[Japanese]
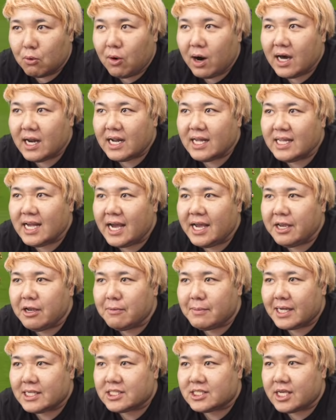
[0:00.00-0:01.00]
わらないよ
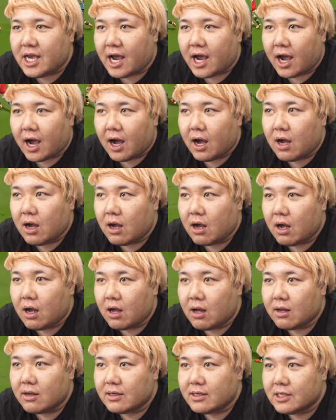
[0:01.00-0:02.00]
マジで
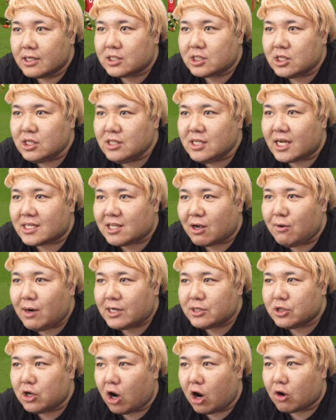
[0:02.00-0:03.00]
いつになったら
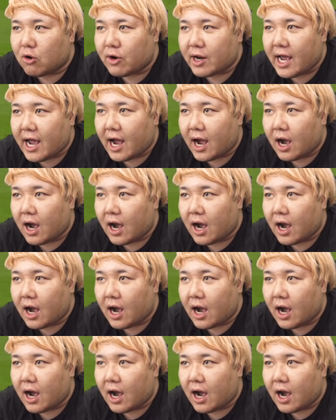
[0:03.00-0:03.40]
終わるのこれ